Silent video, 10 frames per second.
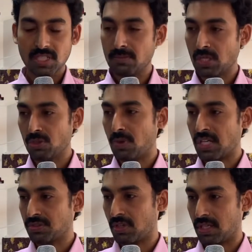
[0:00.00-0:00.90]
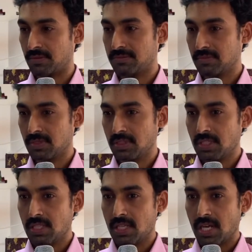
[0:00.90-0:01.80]
మనకు ఒక బాస్ ఉన్నాడు
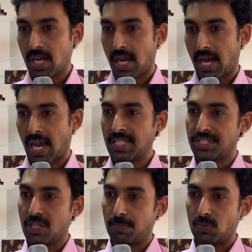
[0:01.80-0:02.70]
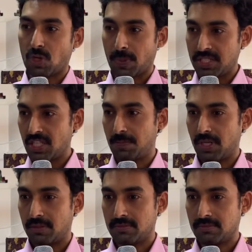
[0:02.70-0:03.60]
ఆయన చెప్ ఒక పని చెప్పాడు